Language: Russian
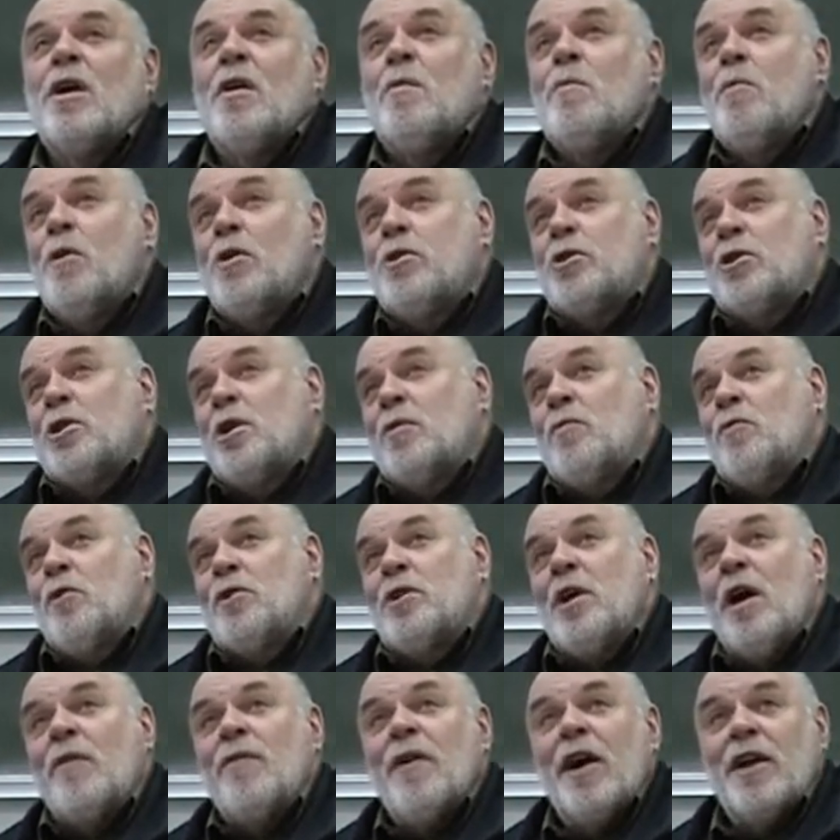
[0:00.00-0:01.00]
Больше того,
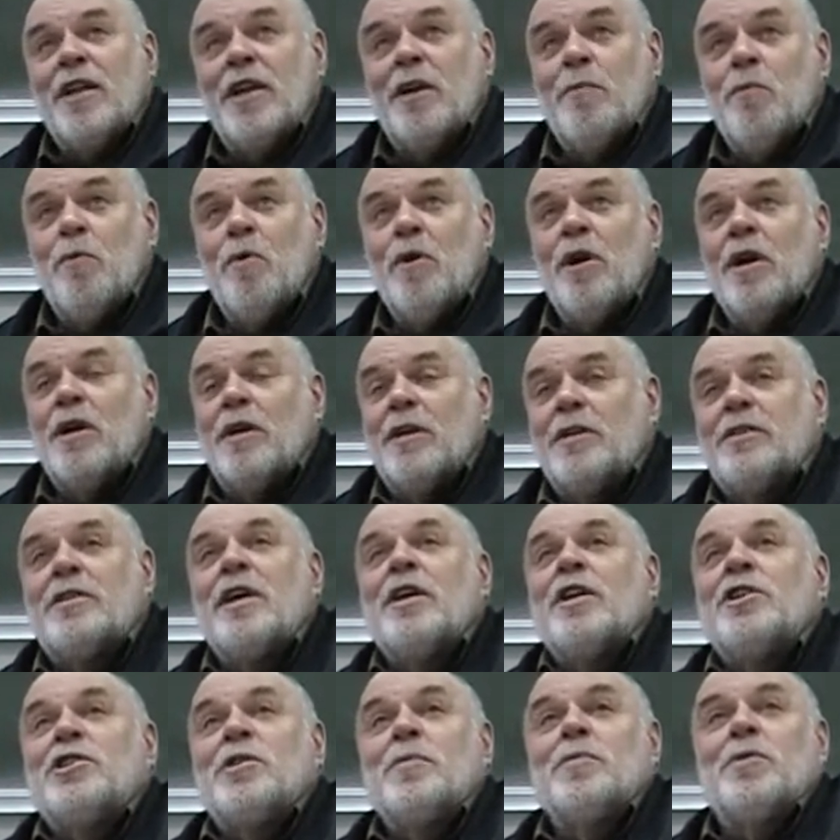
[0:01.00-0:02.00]
и Бога
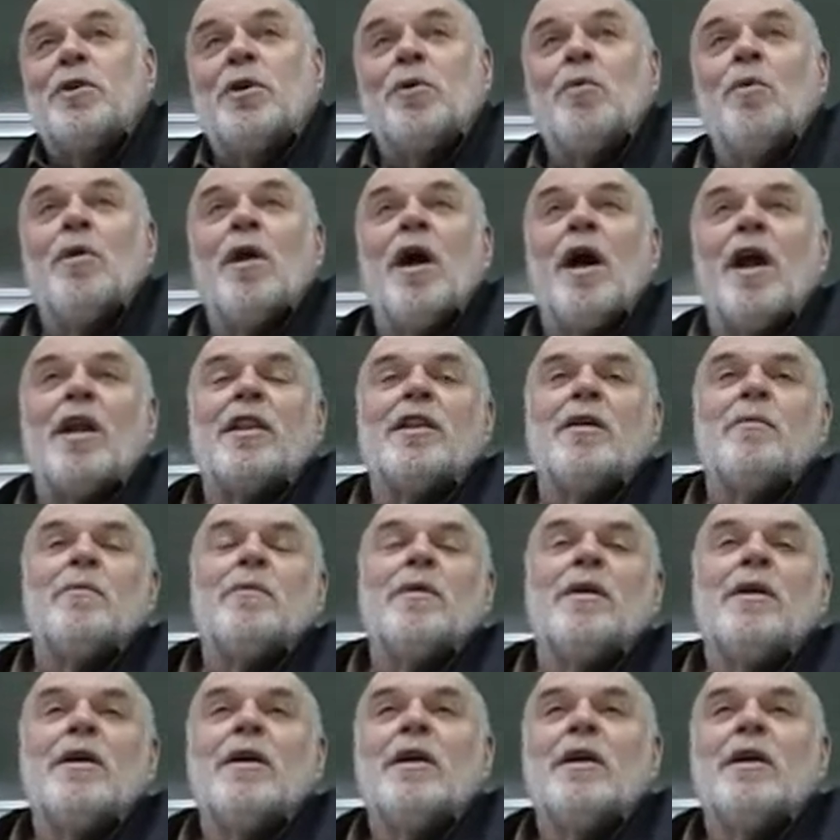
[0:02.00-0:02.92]
стали чем-то регулярным,